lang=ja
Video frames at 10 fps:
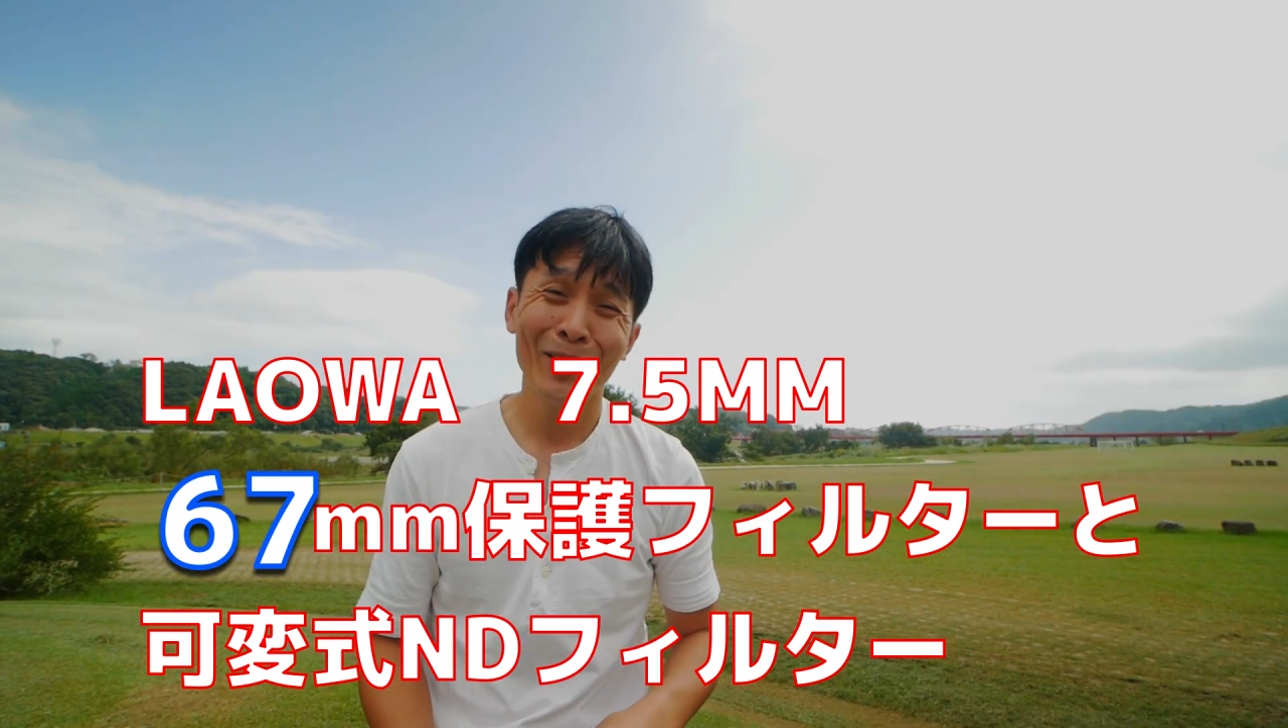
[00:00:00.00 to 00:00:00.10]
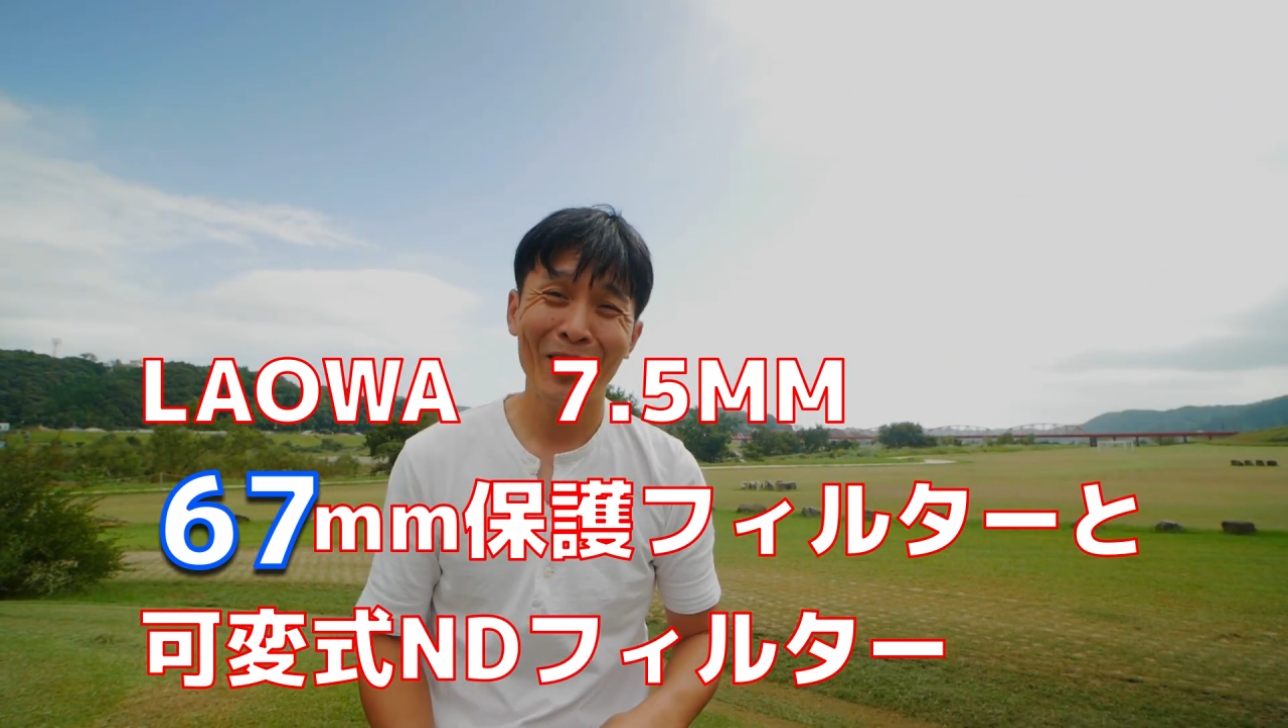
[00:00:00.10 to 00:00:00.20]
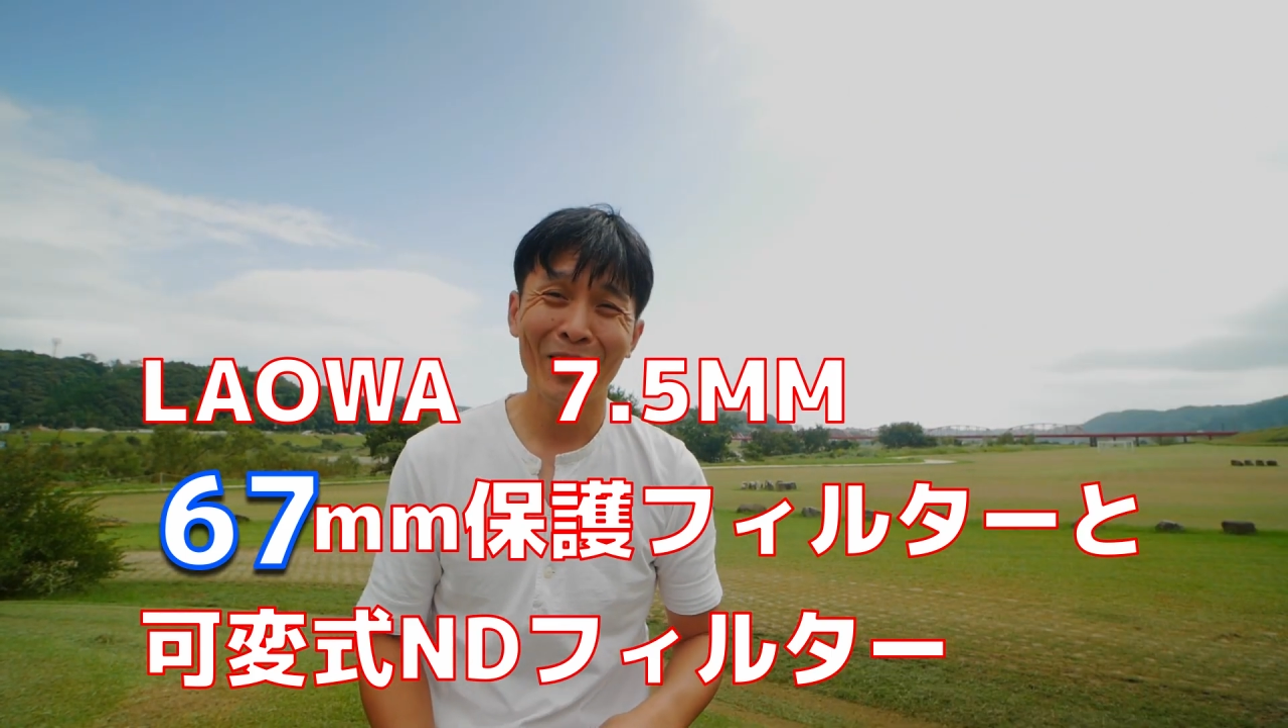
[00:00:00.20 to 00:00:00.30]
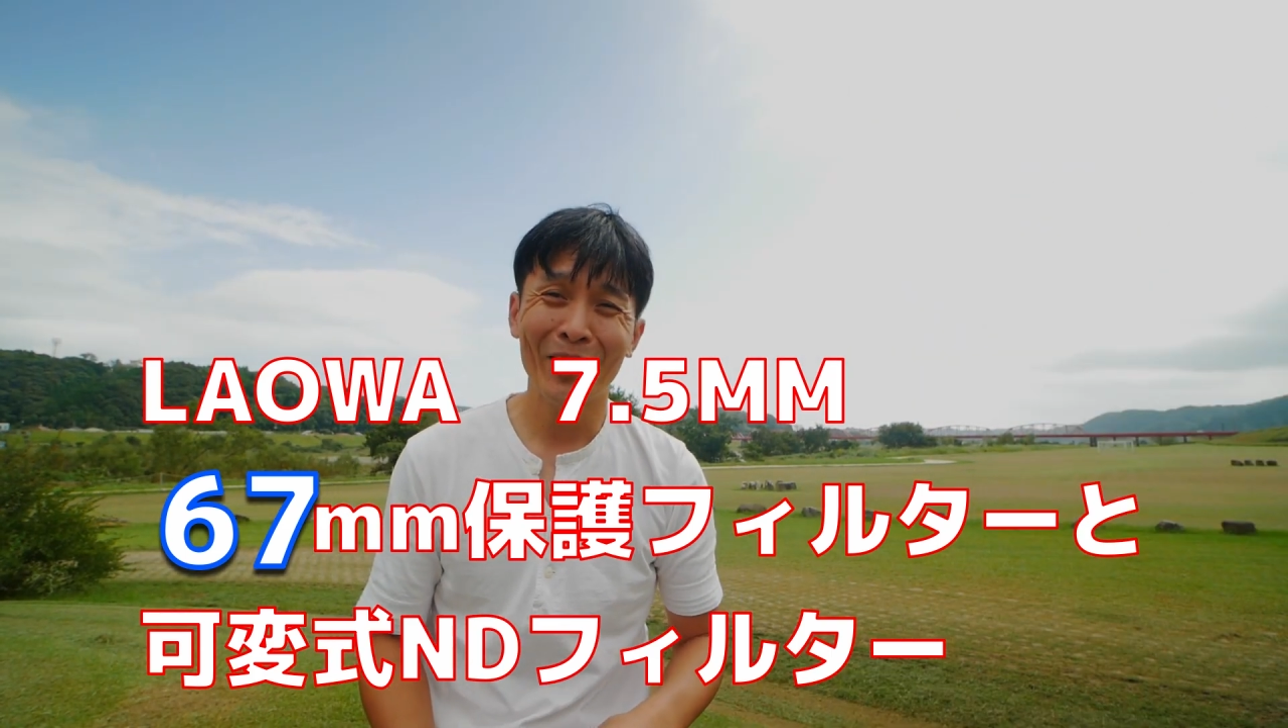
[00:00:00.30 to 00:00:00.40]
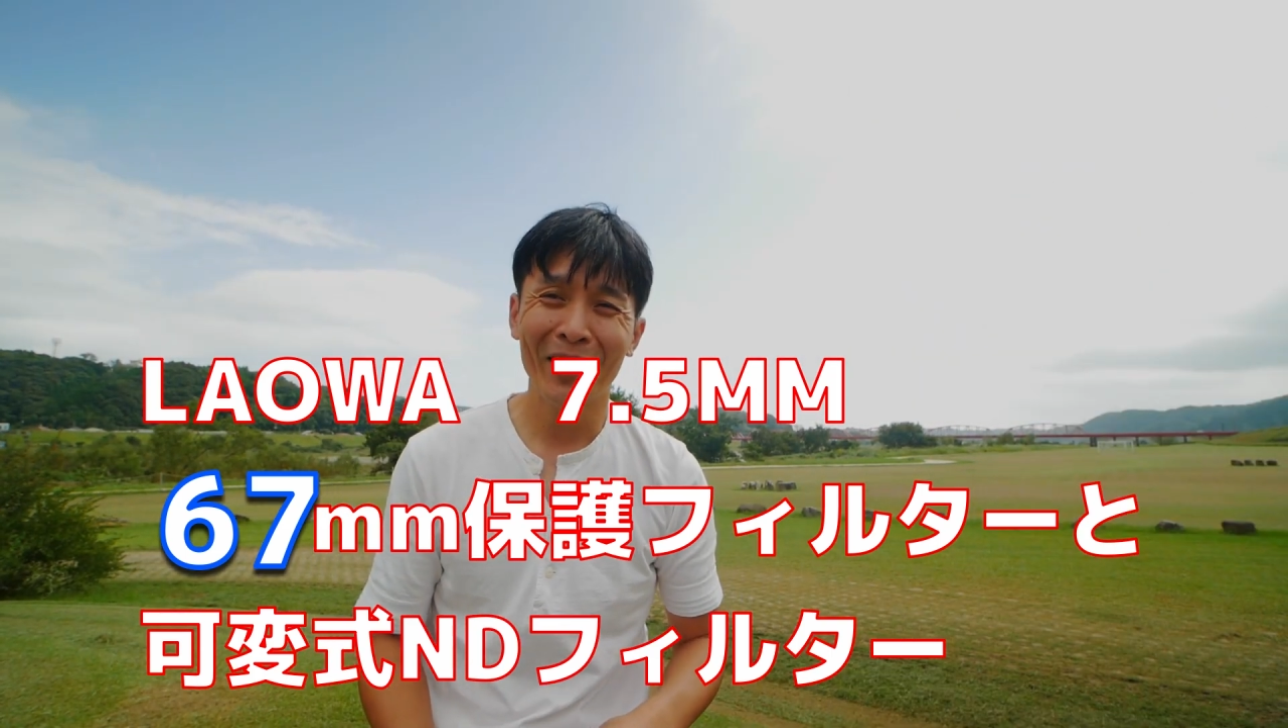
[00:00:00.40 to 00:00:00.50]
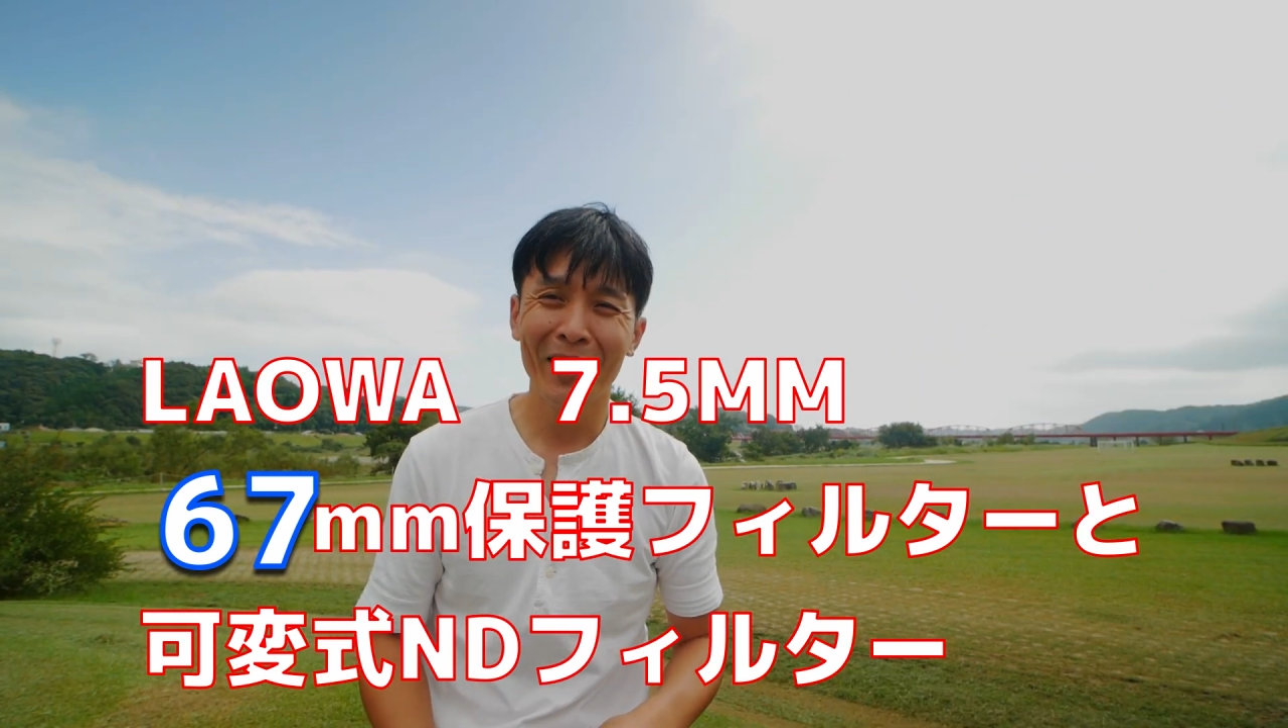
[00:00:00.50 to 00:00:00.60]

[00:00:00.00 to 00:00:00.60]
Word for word: うでしょう。